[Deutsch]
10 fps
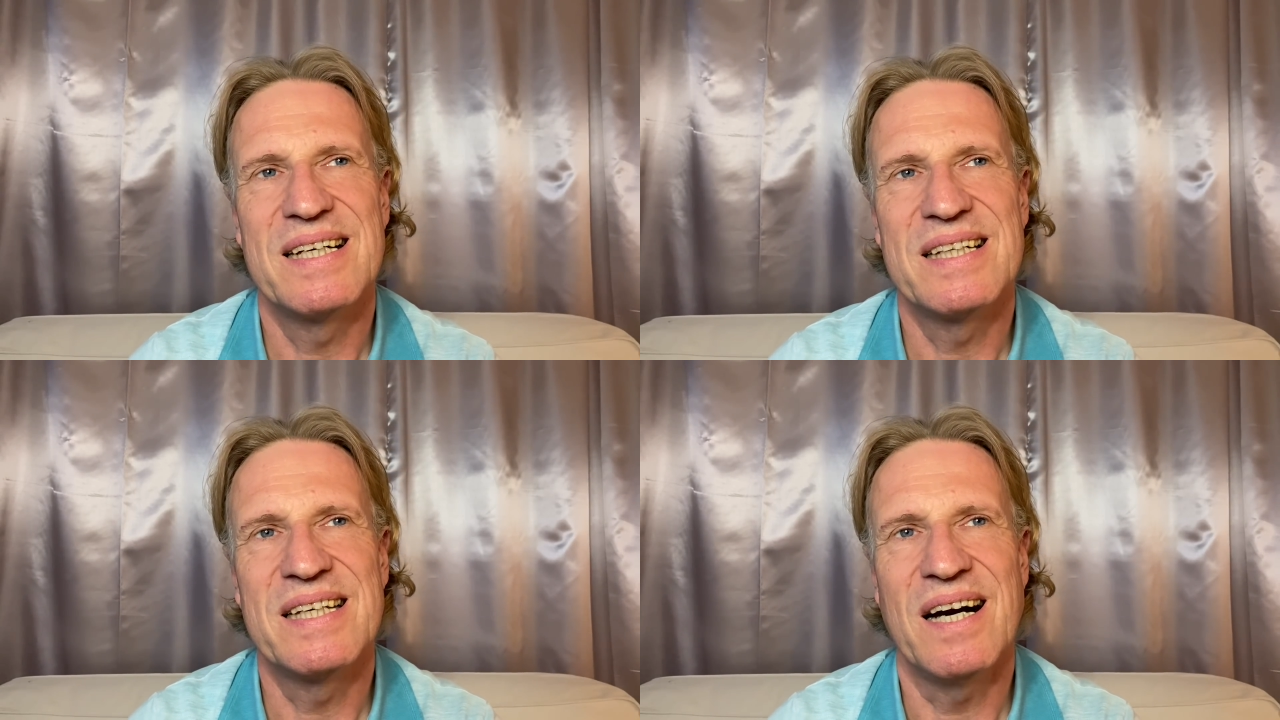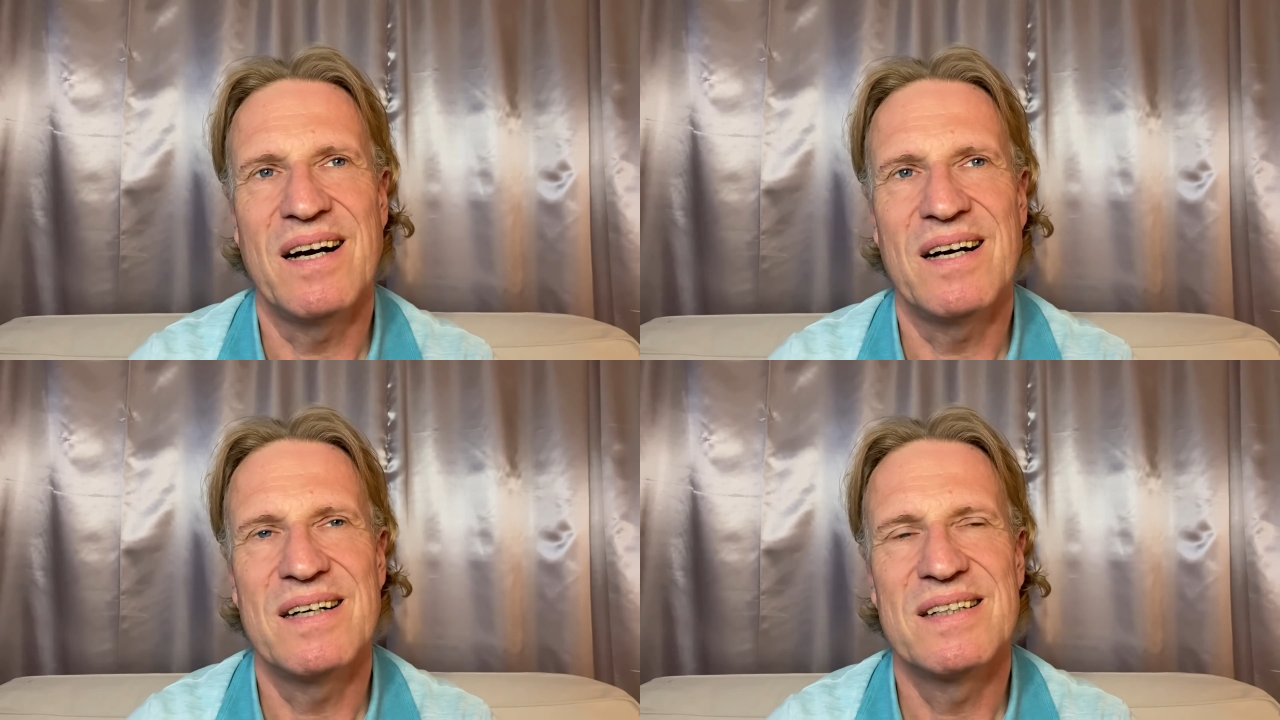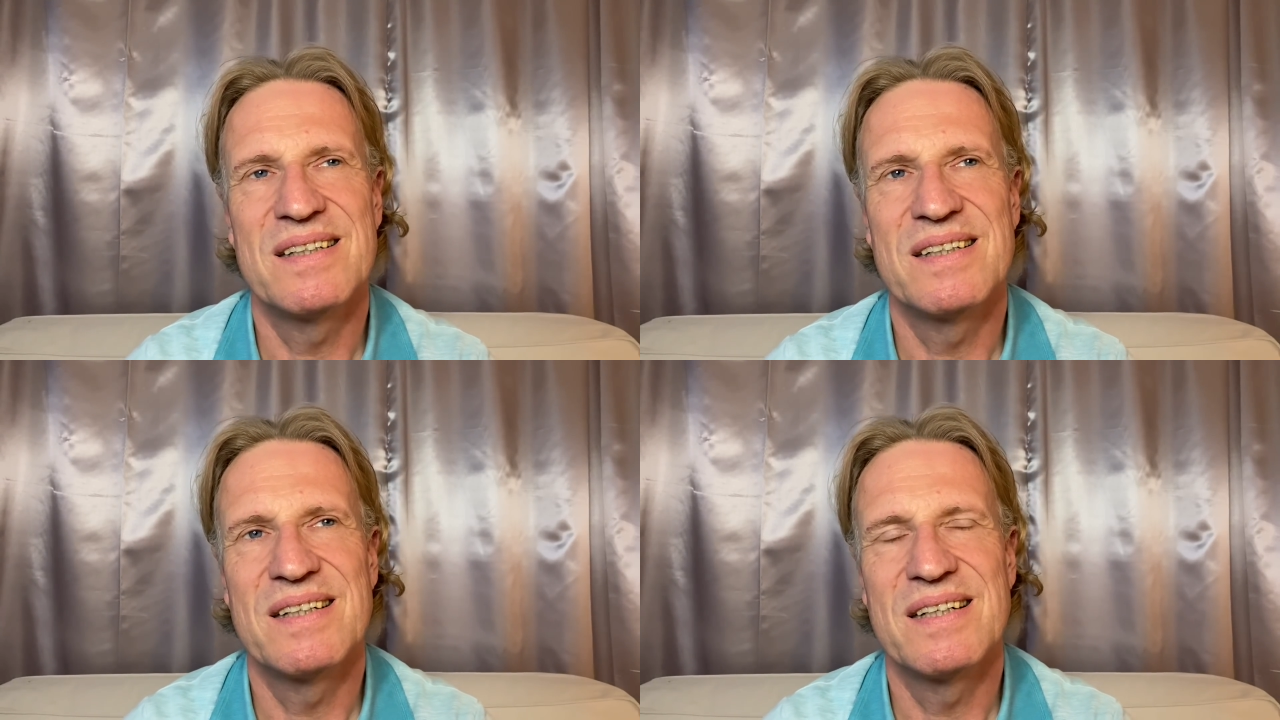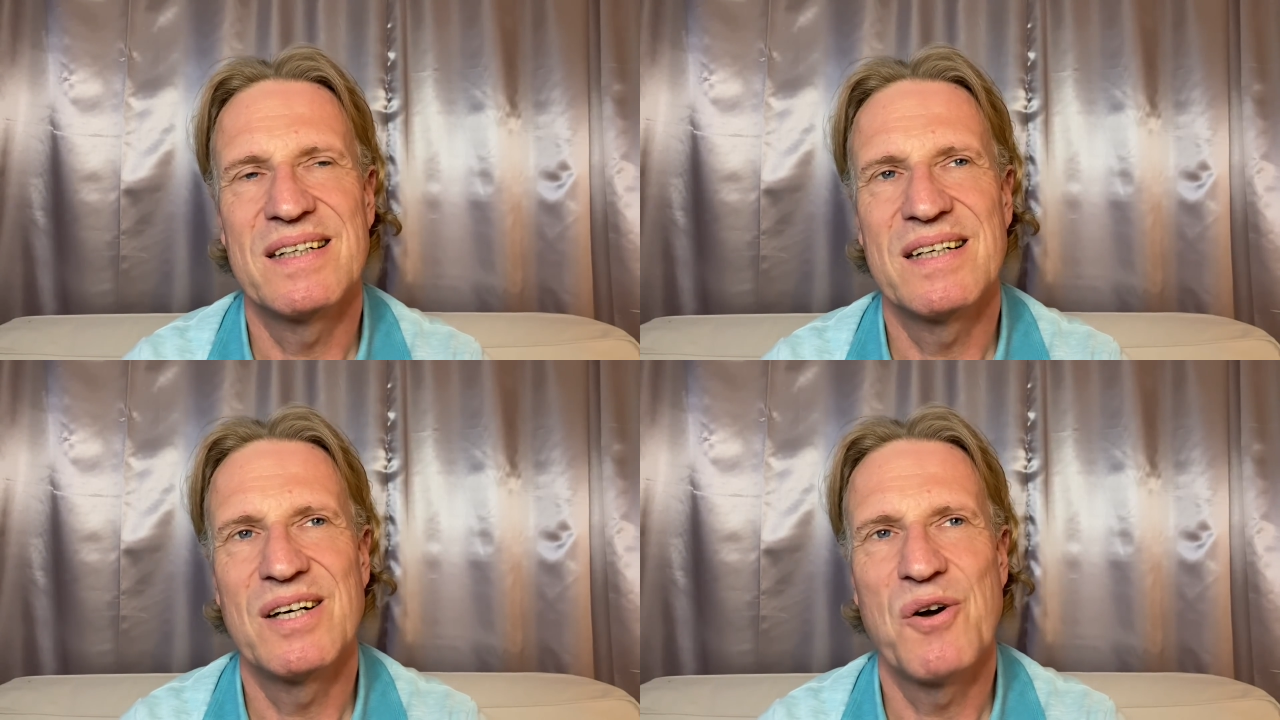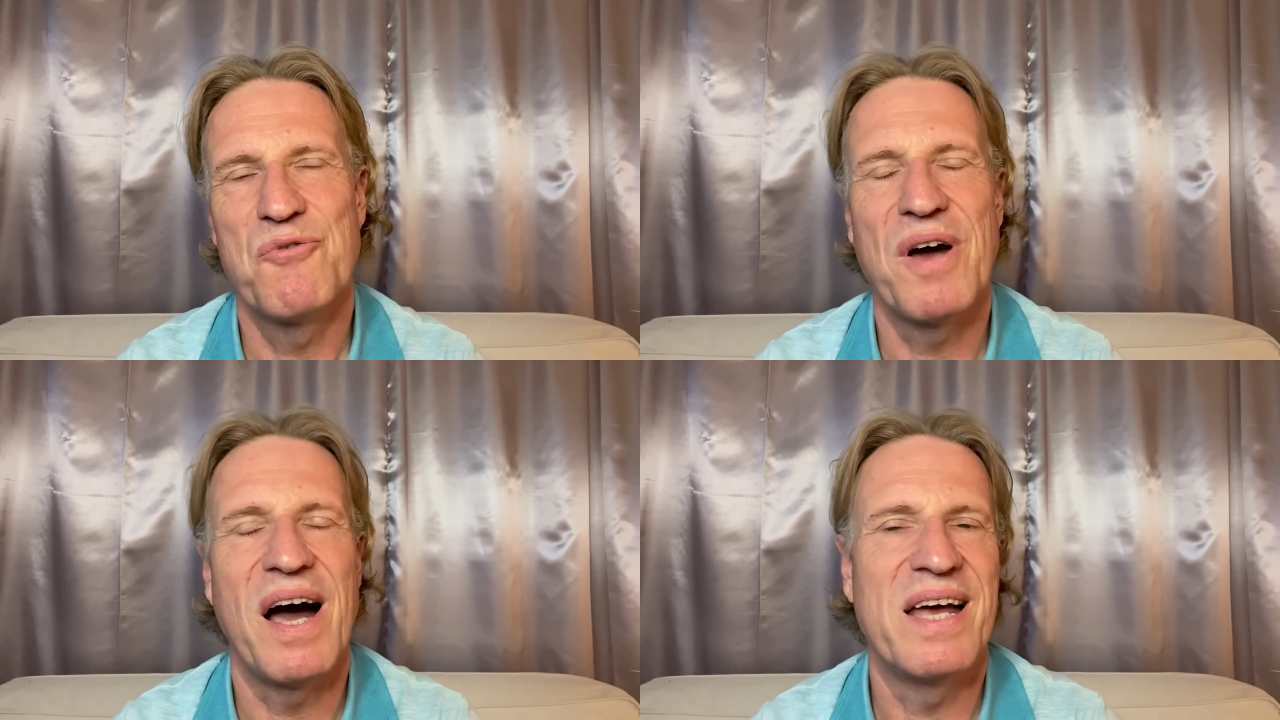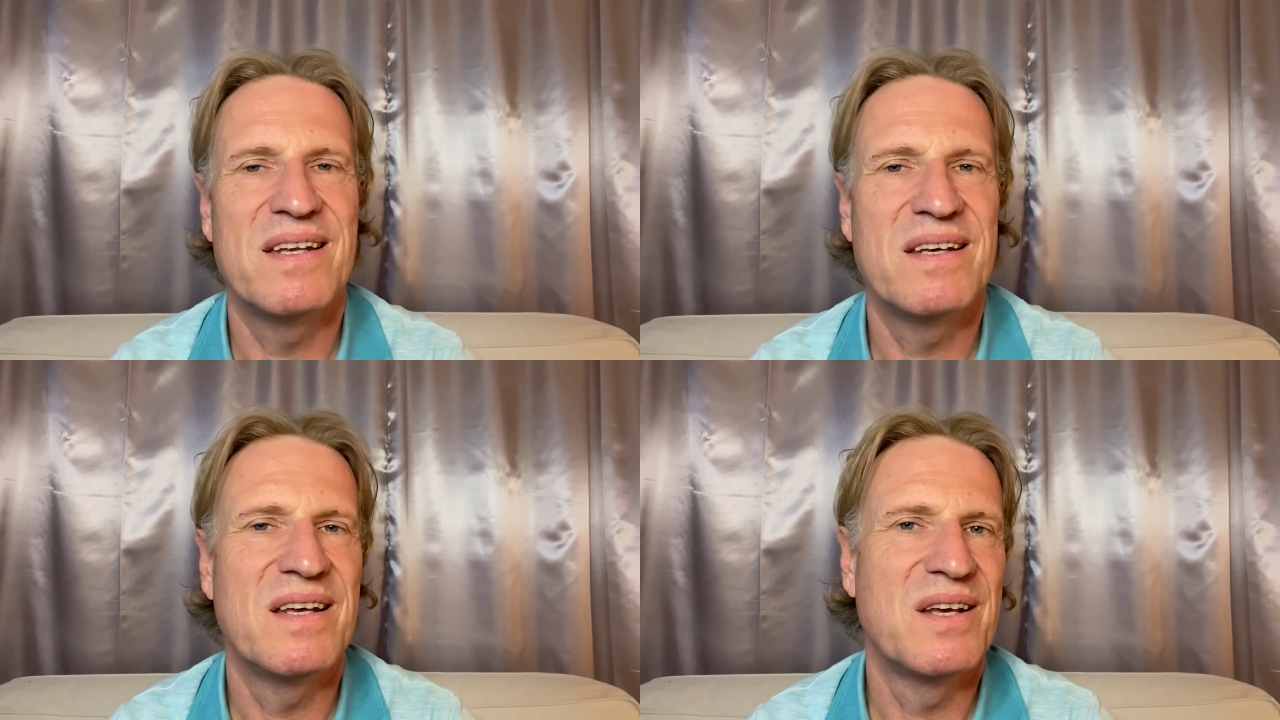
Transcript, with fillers: ja für eine